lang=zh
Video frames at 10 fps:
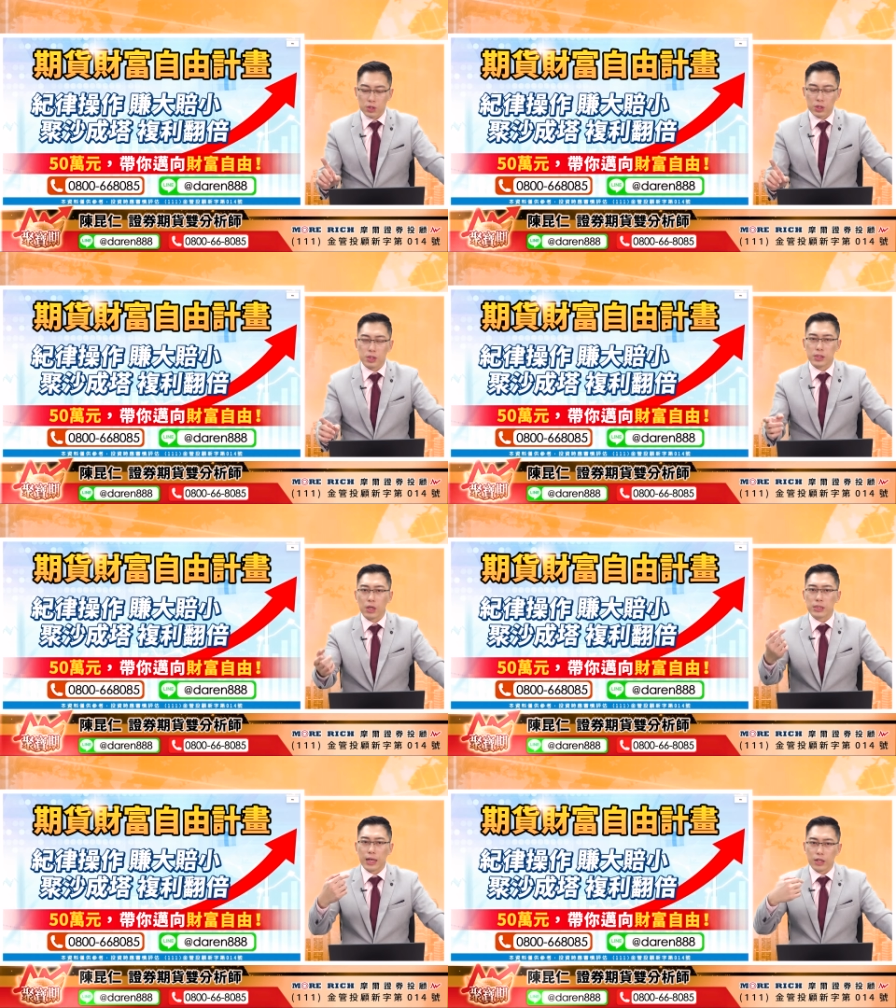金，然
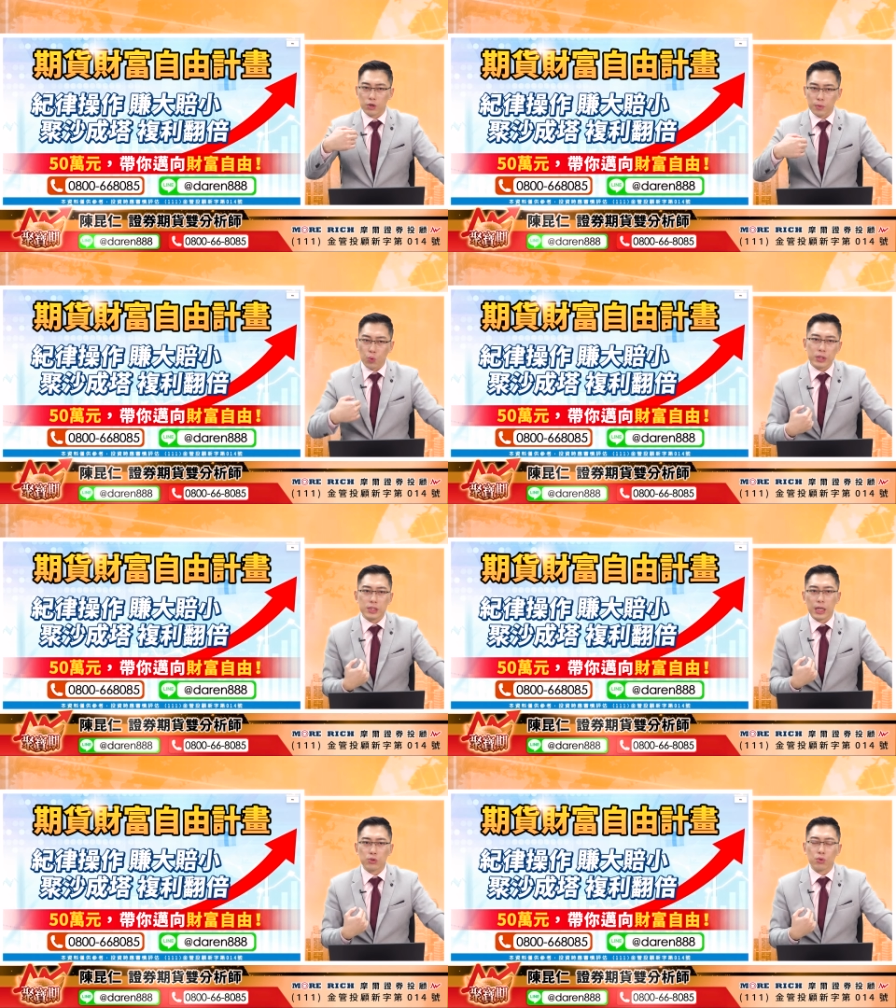后再来跟我们问一
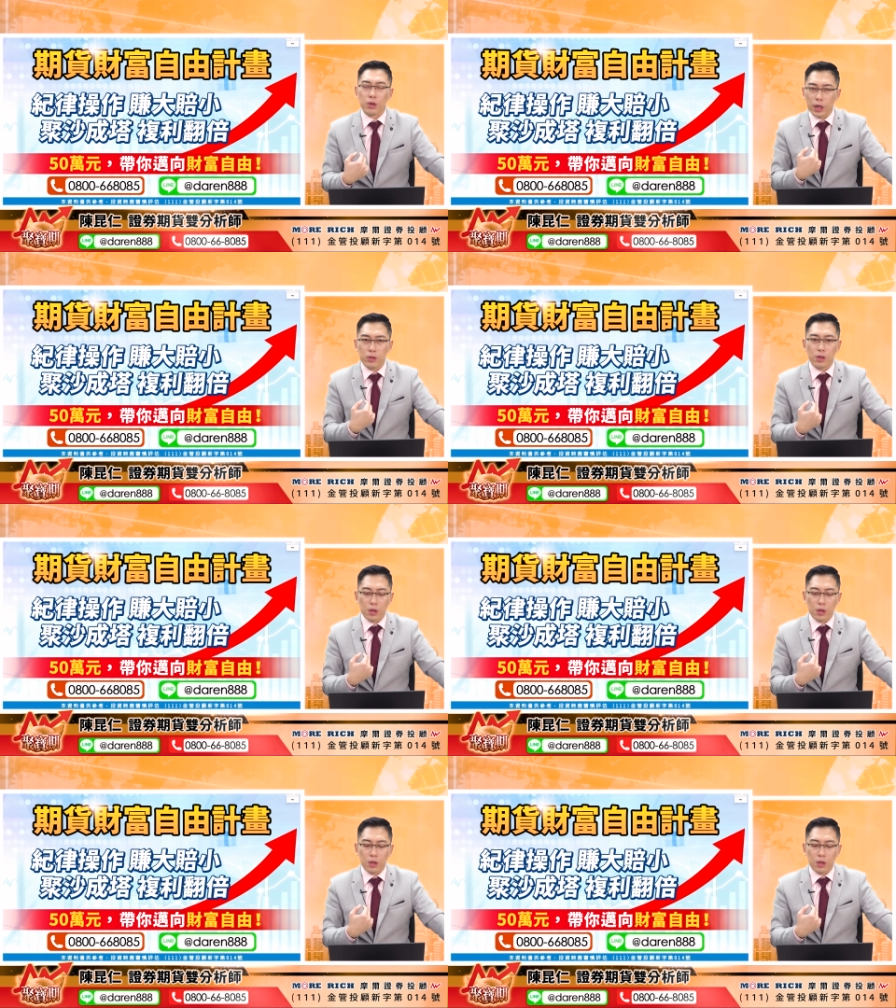下说，哎，